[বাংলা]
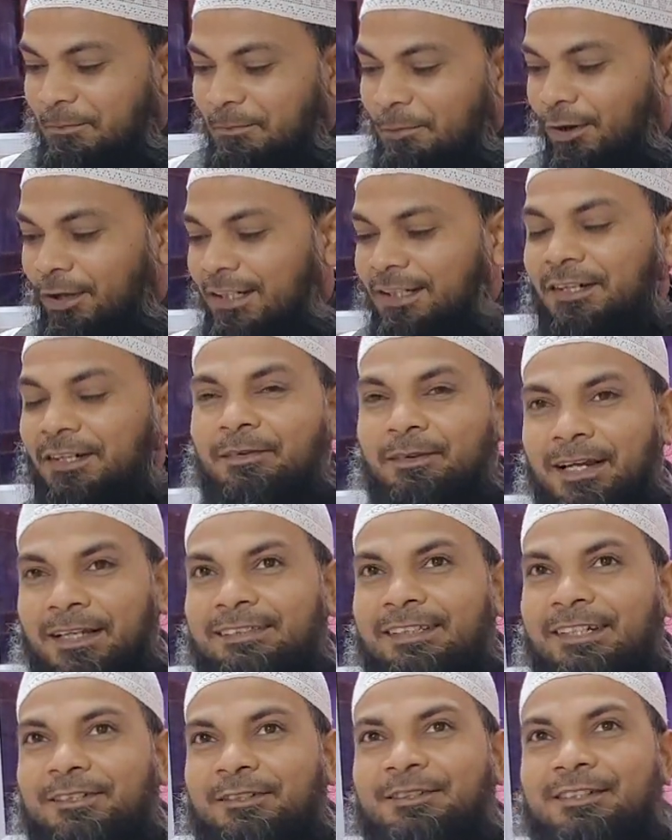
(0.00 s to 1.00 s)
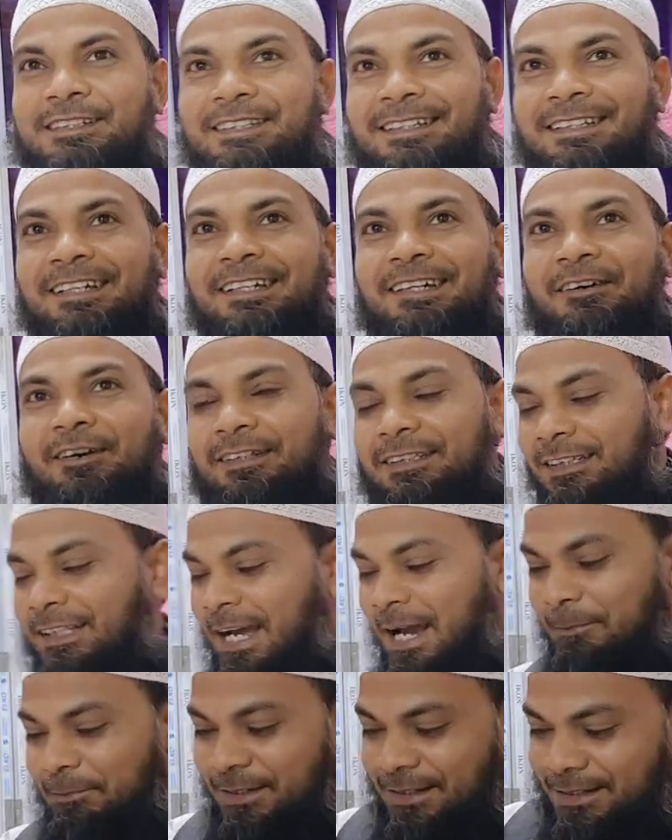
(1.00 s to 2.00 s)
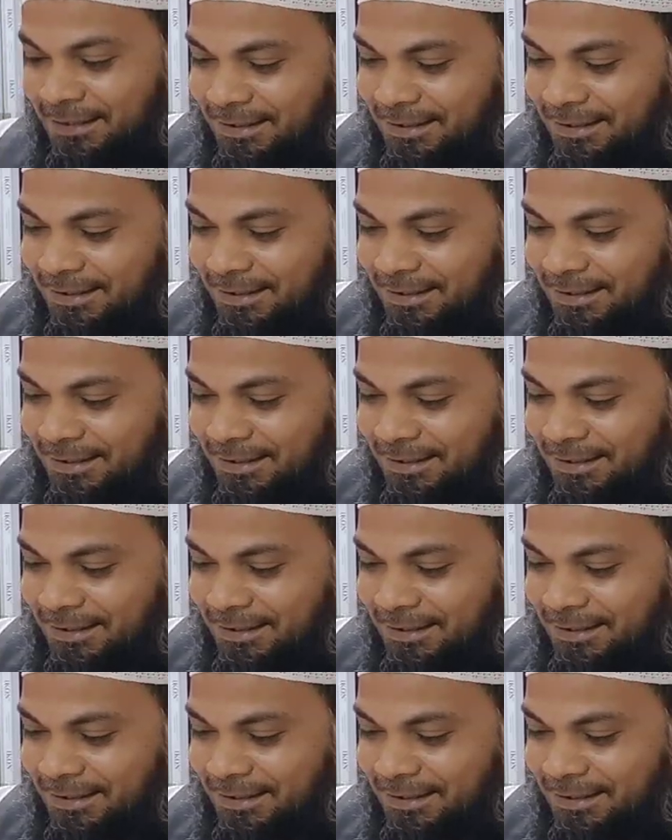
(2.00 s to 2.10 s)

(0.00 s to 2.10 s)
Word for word: ফলই হবে আশা করছি অর্থাৎ আমের